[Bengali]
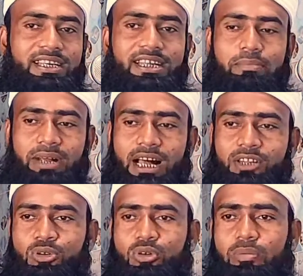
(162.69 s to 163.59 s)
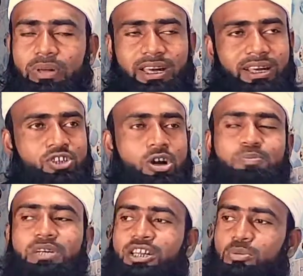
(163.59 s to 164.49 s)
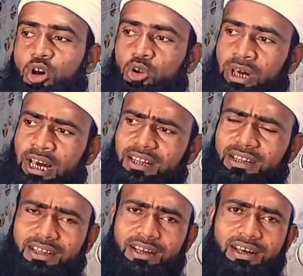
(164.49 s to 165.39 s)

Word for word: ঈদে মেলাদুলনবী সবচাইতে বড় ঈদ